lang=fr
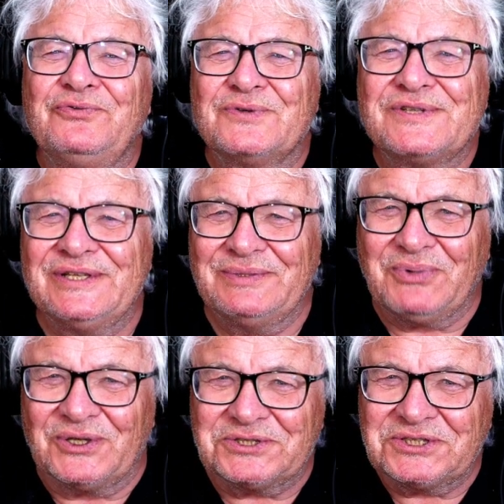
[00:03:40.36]
vous est
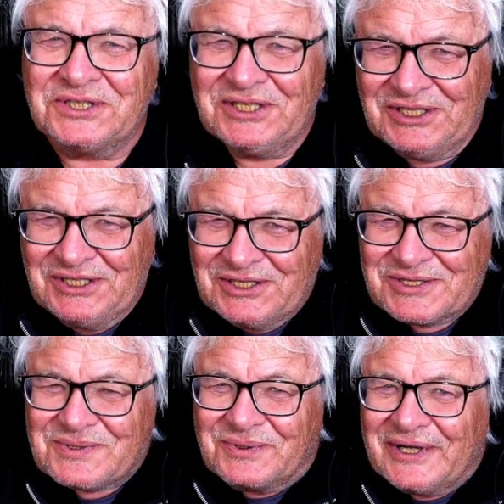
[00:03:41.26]
proche,
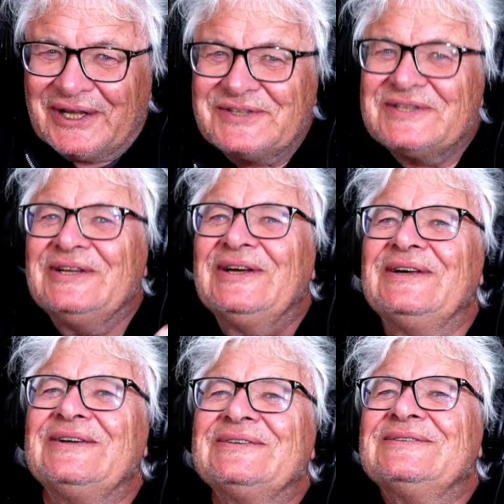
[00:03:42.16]
ce qu'on garde, c'est
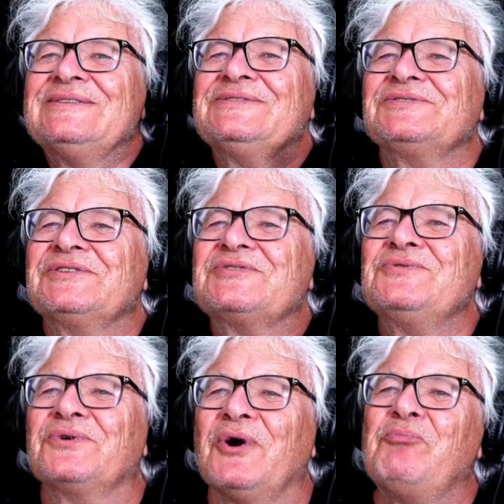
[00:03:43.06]
la
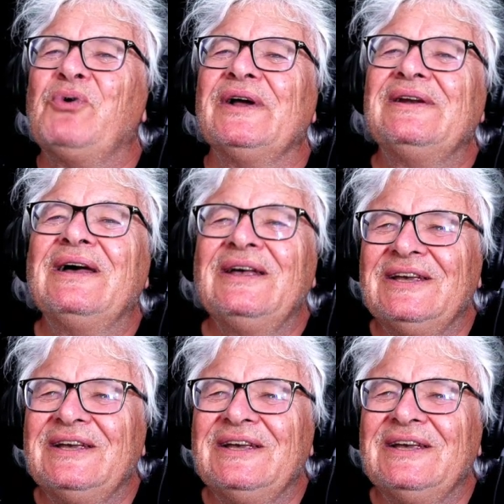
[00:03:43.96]
sensation corporelle.